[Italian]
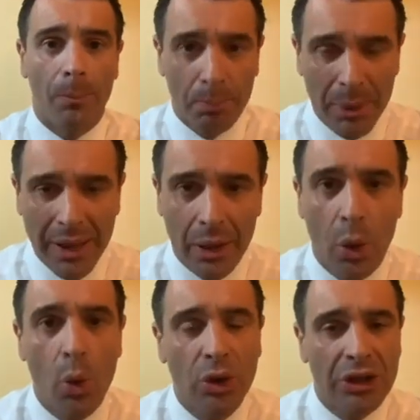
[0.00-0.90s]

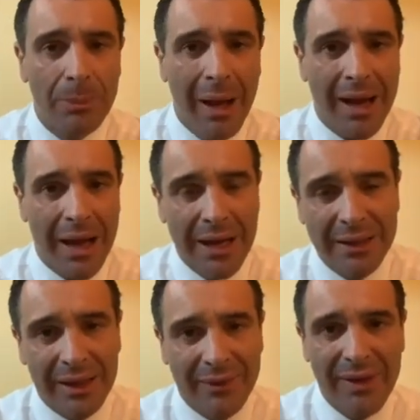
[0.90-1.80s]
per ultimare
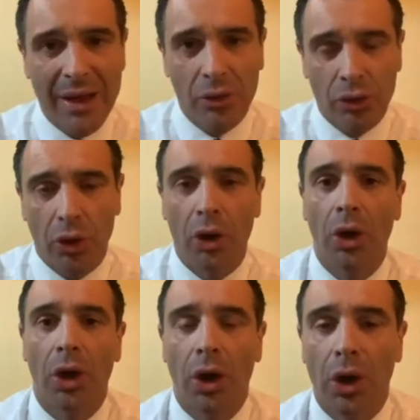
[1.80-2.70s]

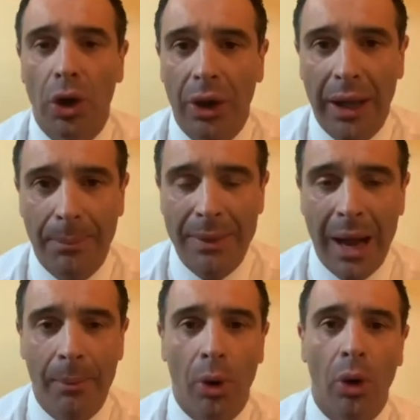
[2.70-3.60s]
l'intervento eh, che
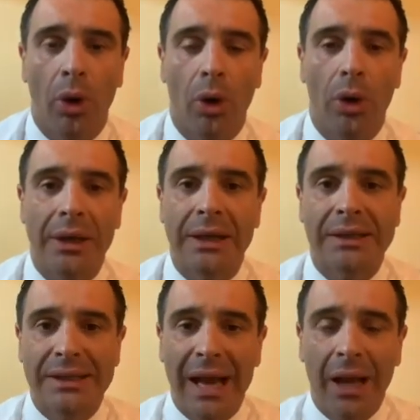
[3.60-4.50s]
abbiamo
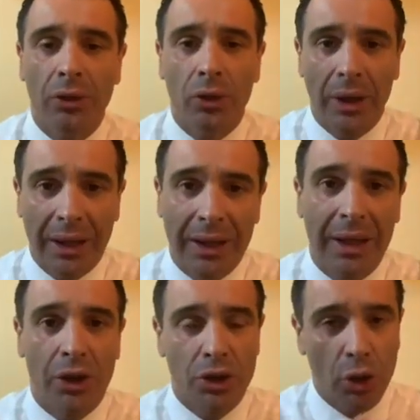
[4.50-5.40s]
iniziato e
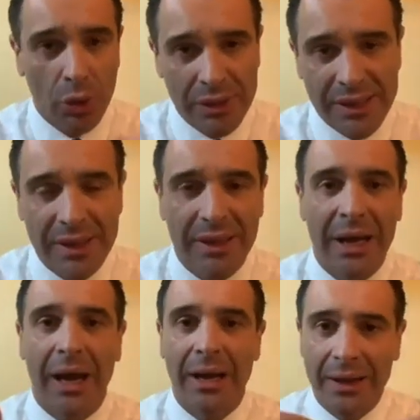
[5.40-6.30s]
che ci
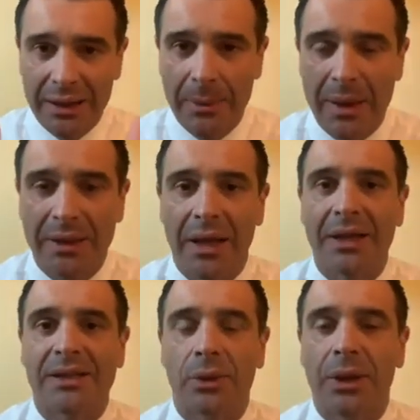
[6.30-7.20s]
consentirà di mettere
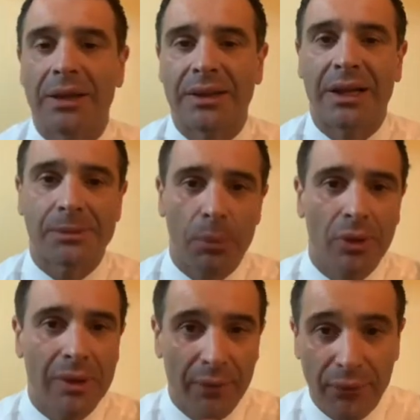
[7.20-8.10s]
in sicurezza la
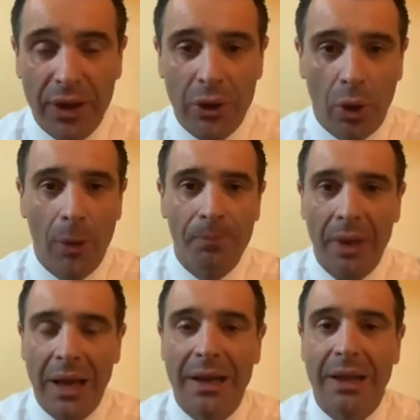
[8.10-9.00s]
sponda fino
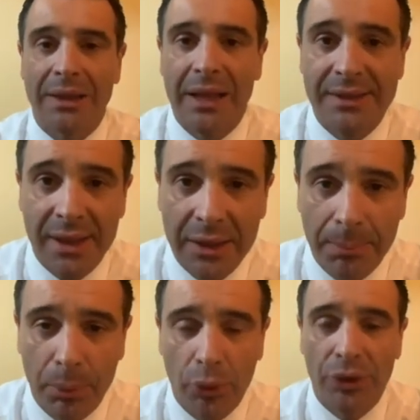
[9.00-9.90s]
all'altezza
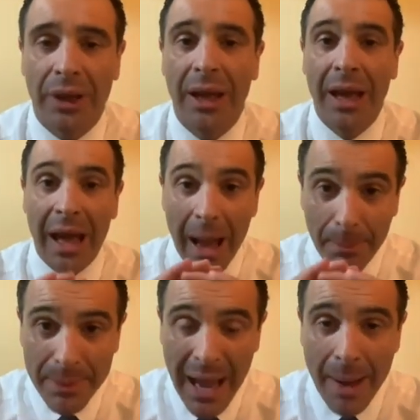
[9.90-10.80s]
del ponte.
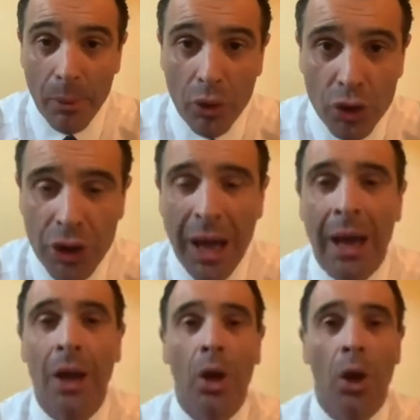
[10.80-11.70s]
Abbiamo già